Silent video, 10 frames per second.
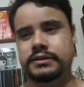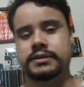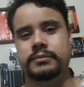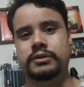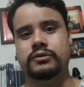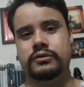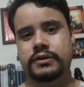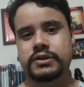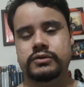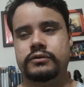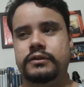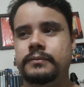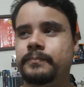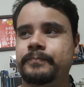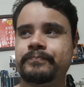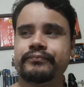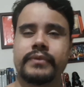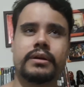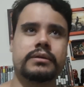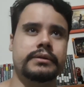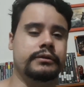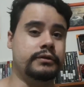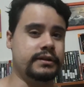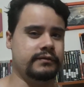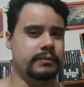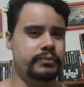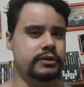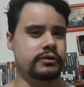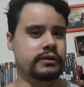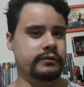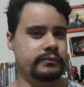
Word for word: já melhorou desde ontem. Ontem tava pior.